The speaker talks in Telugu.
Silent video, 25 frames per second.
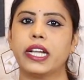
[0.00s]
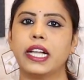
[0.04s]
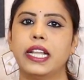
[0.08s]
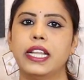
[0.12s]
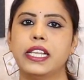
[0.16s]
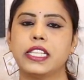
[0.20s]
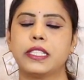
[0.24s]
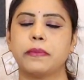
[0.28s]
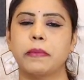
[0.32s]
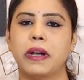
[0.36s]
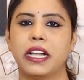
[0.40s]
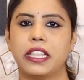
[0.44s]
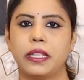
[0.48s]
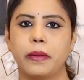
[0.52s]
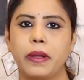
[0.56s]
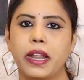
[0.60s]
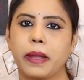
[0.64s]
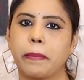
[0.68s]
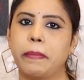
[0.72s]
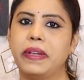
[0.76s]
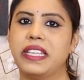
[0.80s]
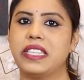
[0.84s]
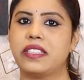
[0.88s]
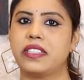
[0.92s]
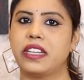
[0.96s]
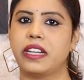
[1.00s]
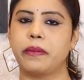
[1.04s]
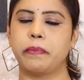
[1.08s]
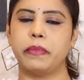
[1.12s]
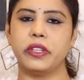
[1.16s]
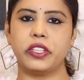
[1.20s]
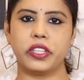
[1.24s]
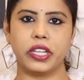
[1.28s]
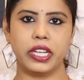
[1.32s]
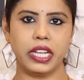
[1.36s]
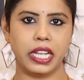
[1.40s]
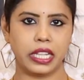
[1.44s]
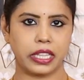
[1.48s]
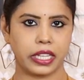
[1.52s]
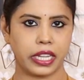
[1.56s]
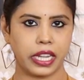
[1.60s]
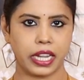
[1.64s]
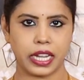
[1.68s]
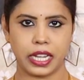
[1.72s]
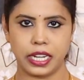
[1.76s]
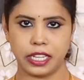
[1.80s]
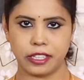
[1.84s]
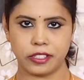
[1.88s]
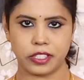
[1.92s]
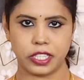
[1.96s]
ఈ కలర్స్ మాత్రం నాకు బెస్ట్ అనిపించాయి
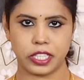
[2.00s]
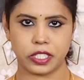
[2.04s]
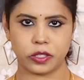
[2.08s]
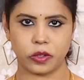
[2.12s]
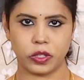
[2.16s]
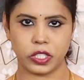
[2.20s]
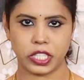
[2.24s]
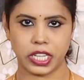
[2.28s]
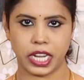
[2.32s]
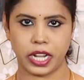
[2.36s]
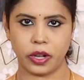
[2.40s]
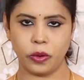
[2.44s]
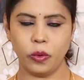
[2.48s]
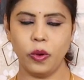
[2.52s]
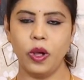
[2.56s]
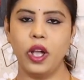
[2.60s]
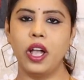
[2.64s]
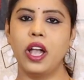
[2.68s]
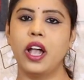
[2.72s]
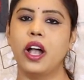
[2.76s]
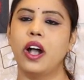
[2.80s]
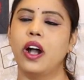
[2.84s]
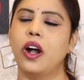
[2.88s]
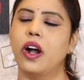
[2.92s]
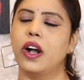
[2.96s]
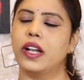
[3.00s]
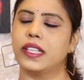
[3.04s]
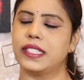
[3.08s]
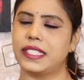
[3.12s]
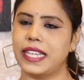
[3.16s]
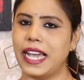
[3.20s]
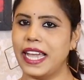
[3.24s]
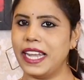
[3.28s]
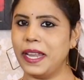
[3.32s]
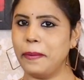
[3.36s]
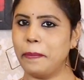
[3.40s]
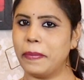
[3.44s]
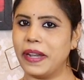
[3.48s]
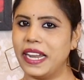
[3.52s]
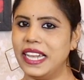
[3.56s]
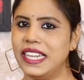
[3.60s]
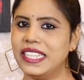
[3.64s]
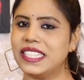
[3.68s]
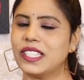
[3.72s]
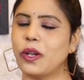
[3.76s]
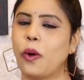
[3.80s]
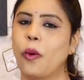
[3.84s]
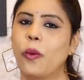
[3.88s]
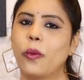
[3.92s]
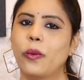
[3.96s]
అందుకే కలర్స్ తీసుకొచ్చాను శారీ
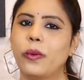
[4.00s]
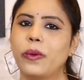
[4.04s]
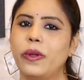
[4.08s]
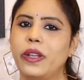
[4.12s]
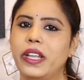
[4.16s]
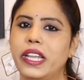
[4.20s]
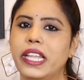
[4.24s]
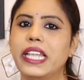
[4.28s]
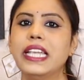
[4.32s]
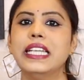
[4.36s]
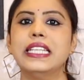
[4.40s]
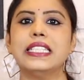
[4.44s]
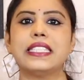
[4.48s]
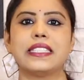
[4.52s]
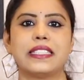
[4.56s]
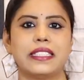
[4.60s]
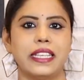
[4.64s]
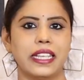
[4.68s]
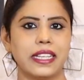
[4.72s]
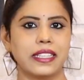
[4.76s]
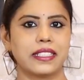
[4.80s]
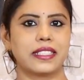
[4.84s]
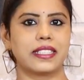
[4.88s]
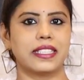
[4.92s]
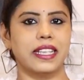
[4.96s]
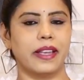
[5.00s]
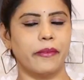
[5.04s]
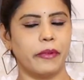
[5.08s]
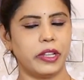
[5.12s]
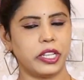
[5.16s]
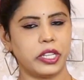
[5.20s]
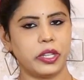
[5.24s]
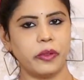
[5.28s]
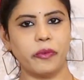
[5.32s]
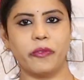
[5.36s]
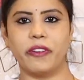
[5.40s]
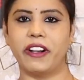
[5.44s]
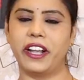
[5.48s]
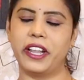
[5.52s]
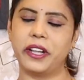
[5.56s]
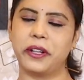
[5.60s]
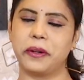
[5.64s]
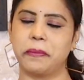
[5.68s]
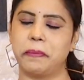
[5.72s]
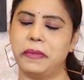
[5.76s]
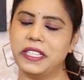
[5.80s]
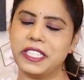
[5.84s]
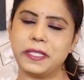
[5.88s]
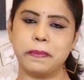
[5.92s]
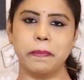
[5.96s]
ప్రైస్ ఓన్లీ సిక్స్ సెవెంటీ ఫైవ్
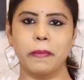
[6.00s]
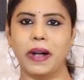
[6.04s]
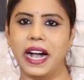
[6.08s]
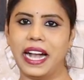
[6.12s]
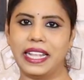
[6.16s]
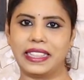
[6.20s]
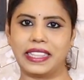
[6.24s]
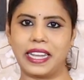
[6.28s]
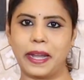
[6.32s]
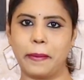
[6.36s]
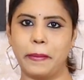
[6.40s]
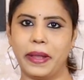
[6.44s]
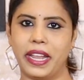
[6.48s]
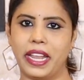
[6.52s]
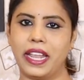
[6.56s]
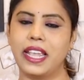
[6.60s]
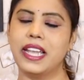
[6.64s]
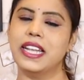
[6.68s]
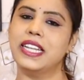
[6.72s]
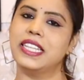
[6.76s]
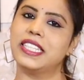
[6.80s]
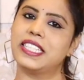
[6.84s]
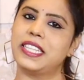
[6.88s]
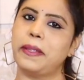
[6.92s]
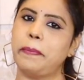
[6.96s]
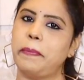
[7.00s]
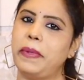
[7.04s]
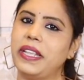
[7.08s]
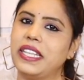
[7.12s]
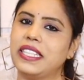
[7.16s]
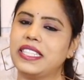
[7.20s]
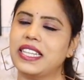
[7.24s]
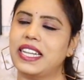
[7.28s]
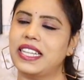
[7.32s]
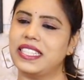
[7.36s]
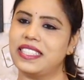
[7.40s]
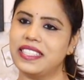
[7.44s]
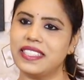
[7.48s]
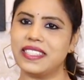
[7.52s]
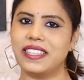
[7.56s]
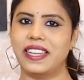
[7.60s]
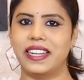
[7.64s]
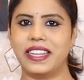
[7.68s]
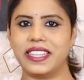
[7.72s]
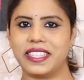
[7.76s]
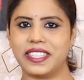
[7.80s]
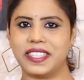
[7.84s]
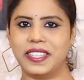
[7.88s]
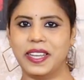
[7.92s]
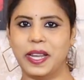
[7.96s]
రూపీస్ మాత్రమే షిప్పింగ్ ఛార్జెస్
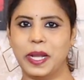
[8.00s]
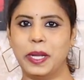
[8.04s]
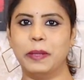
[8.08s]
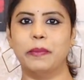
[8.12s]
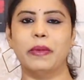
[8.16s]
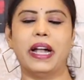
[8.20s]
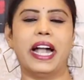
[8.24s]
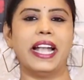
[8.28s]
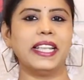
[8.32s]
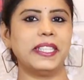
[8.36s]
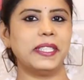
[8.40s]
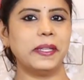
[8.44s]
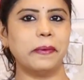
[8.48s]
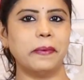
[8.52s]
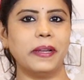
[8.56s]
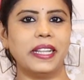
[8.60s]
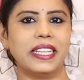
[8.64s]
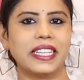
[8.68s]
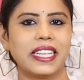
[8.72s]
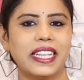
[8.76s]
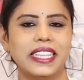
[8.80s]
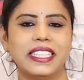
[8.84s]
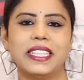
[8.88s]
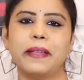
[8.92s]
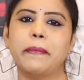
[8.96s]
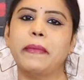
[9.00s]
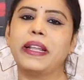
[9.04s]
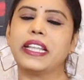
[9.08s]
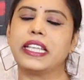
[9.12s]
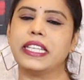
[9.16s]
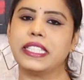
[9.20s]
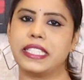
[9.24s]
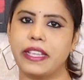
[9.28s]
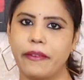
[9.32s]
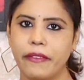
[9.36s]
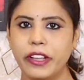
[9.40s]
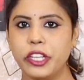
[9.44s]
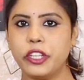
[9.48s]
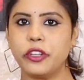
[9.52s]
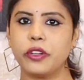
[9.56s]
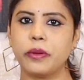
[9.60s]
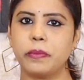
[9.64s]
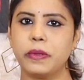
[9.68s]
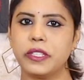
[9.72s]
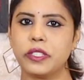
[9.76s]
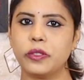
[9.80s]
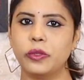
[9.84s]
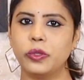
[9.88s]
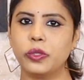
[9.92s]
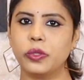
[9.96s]
అడిషనల్ హైదరాబాద్కి అయితే మనకి సెవెంటీ
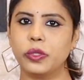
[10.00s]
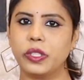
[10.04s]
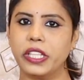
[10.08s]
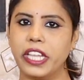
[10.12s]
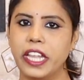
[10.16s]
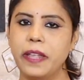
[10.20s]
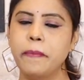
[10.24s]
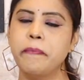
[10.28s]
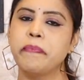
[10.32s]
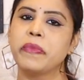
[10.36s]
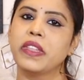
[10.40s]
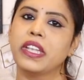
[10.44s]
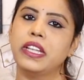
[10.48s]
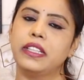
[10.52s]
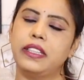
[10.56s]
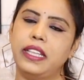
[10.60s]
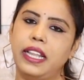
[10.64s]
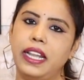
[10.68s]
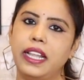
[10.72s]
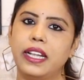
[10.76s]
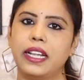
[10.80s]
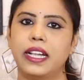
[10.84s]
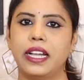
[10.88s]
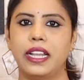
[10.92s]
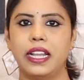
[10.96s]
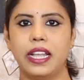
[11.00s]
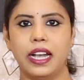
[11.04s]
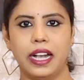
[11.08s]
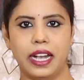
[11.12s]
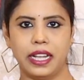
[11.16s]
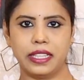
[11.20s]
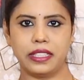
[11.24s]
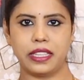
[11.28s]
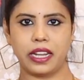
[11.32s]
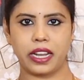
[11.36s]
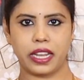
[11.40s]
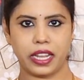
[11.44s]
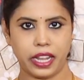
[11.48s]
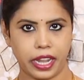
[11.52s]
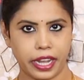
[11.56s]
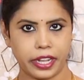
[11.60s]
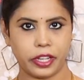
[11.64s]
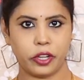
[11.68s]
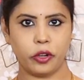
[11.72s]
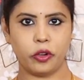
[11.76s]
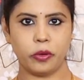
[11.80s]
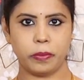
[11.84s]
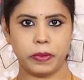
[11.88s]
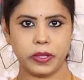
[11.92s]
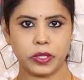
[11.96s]
రూపీస్ ఉంటుంది తెలంగాణ ఆంధ్రాకి
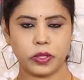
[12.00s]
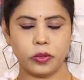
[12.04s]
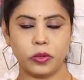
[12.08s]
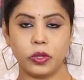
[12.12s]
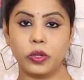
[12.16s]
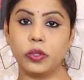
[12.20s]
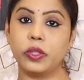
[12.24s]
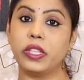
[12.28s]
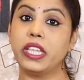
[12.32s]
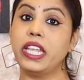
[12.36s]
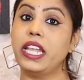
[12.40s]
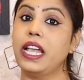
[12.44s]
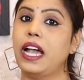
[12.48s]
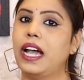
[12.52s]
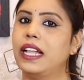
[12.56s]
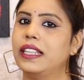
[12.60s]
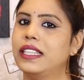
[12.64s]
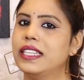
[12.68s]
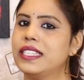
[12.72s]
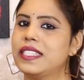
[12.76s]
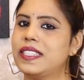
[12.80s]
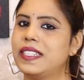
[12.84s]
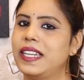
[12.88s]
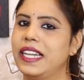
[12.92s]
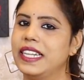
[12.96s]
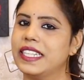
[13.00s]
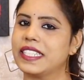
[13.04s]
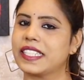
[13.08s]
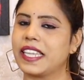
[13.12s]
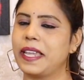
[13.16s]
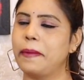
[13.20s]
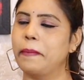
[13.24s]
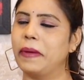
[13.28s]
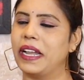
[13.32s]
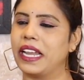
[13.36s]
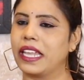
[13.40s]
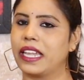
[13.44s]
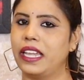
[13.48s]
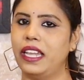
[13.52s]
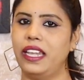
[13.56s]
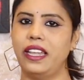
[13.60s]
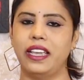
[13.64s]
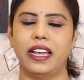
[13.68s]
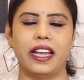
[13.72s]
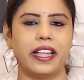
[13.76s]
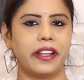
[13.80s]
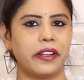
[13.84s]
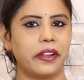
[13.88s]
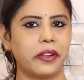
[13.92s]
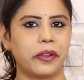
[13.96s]
ఎయిటీ రూపీస్ ఉంటుంది అదర్ స్టేట్స్కి మనకి
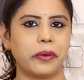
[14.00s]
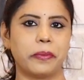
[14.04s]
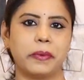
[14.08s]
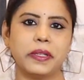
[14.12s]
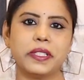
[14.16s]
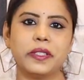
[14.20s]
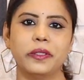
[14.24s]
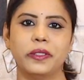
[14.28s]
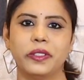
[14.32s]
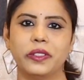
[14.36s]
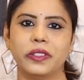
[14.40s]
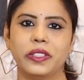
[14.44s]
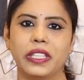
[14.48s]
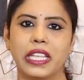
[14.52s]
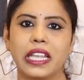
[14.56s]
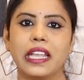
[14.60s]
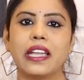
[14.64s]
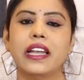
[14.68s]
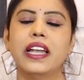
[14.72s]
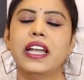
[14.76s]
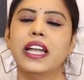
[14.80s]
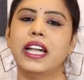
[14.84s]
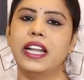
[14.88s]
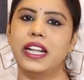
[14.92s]
హండ్రెడ్ రూపీస్ ఉంటుంది